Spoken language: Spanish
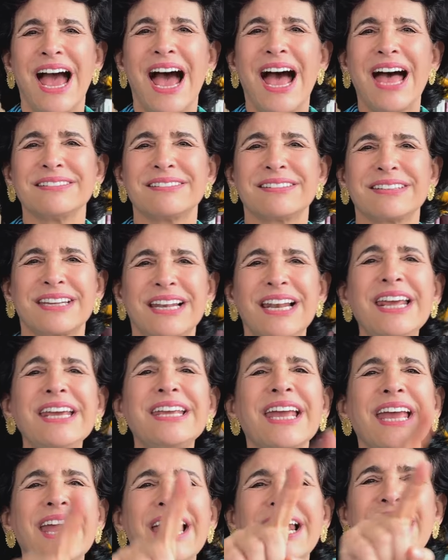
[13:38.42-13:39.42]
haz
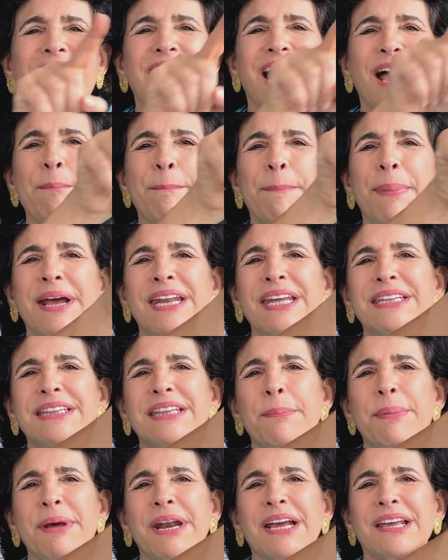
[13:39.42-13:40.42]
clic en la
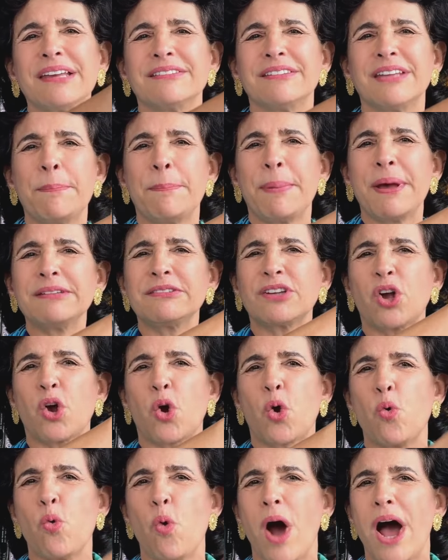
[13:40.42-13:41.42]
campanita para que sepas
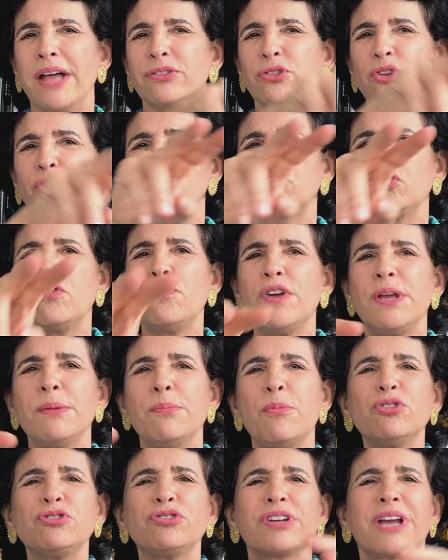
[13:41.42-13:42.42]
cuando
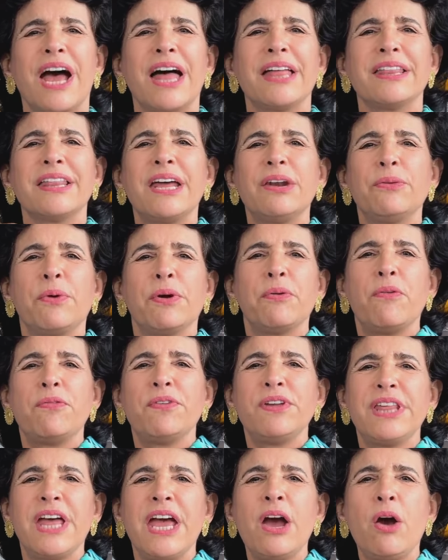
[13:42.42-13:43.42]
subimos cada nuevo
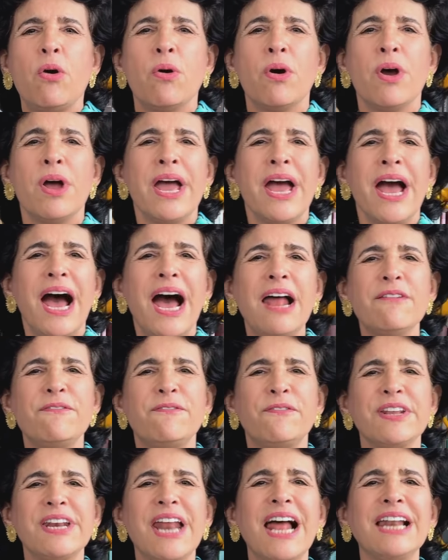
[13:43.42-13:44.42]
video. Al
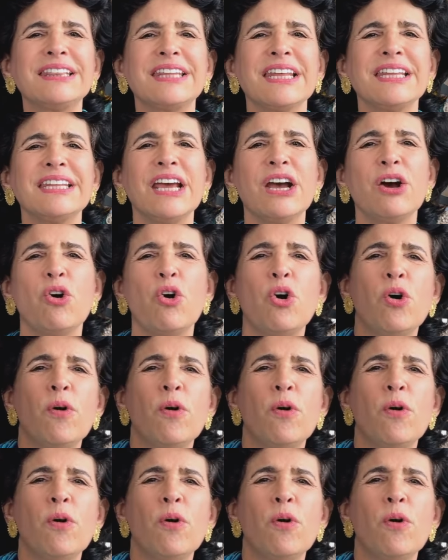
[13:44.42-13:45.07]
final te dejo